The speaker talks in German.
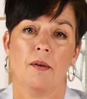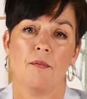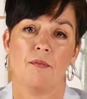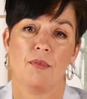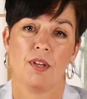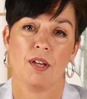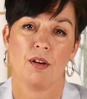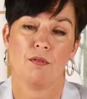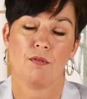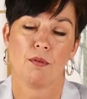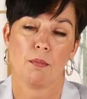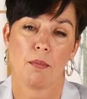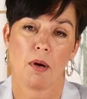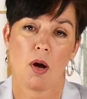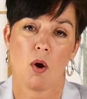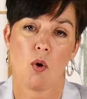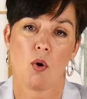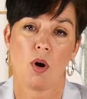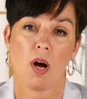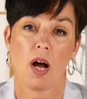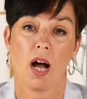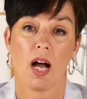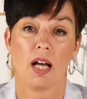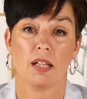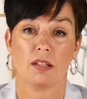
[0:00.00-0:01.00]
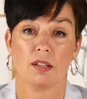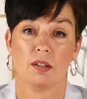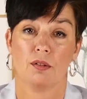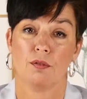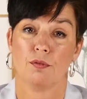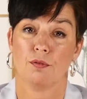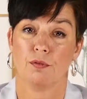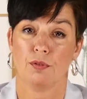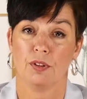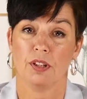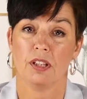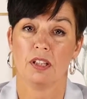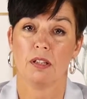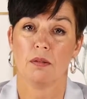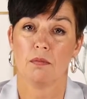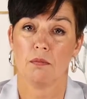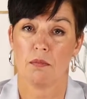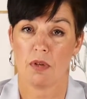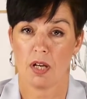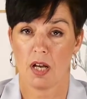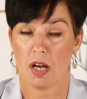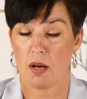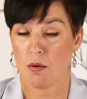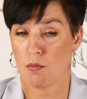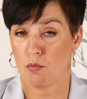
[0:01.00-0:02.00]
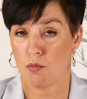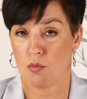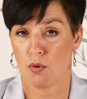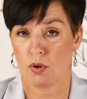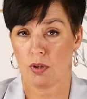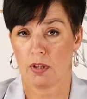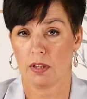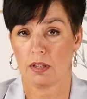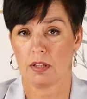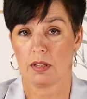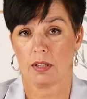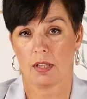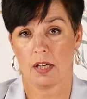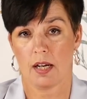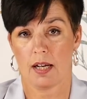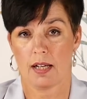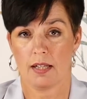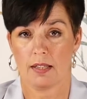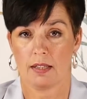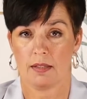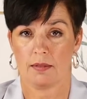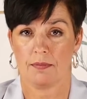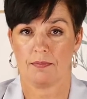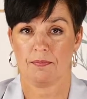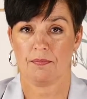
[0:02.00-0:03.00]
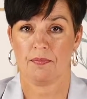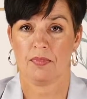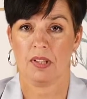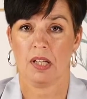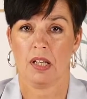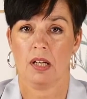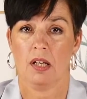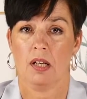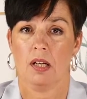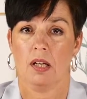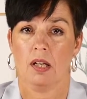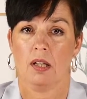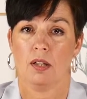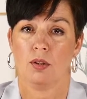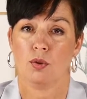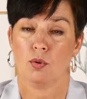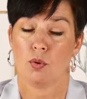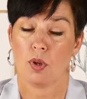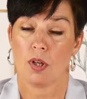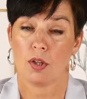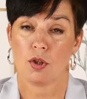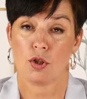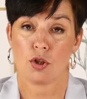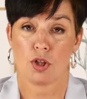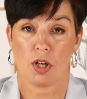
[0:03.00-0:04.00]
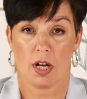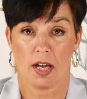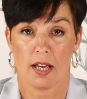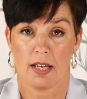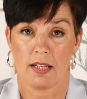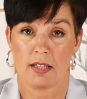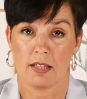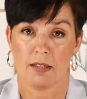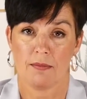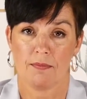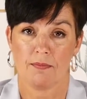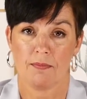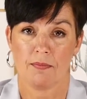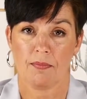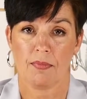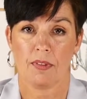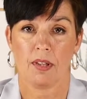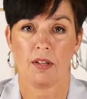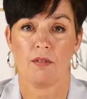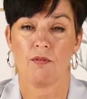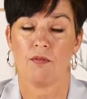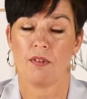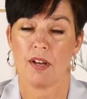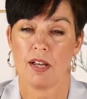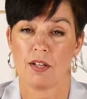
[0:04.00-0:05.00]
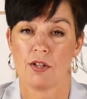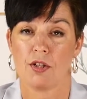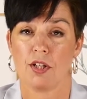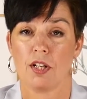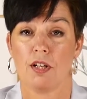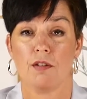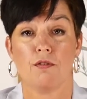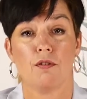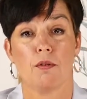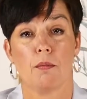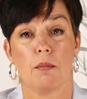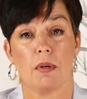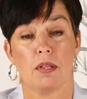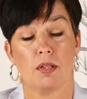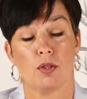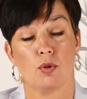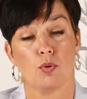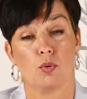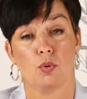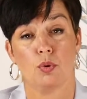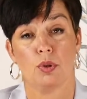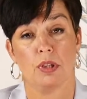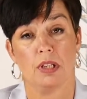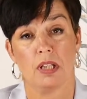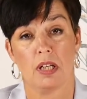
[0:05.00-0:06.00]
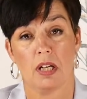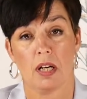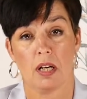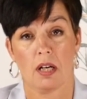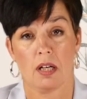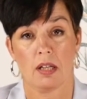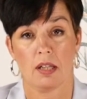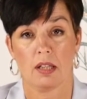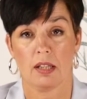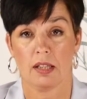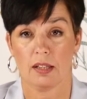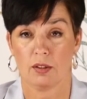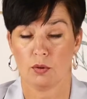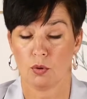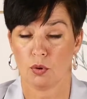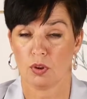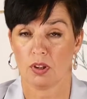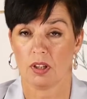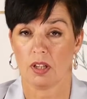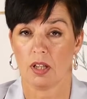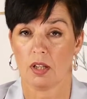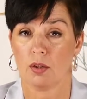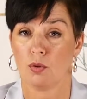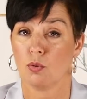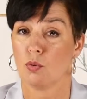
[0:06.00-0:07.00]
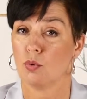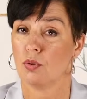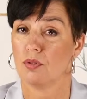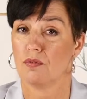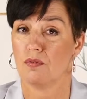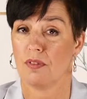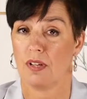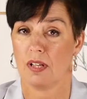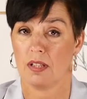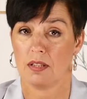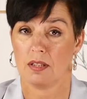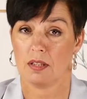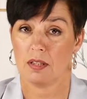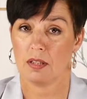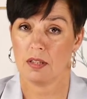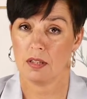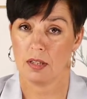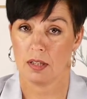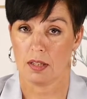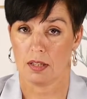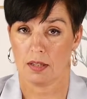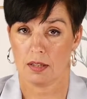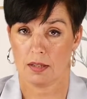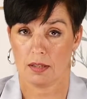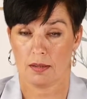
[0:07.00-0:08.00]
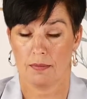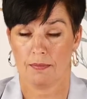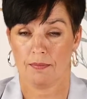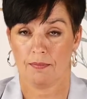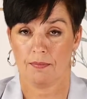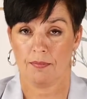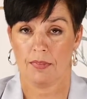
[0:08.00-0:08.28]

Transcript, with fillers: Der Verbraucher hat viel mehr Möglichkeiten zu entscheiden, welche Informationen er ignoriert und welche nicht.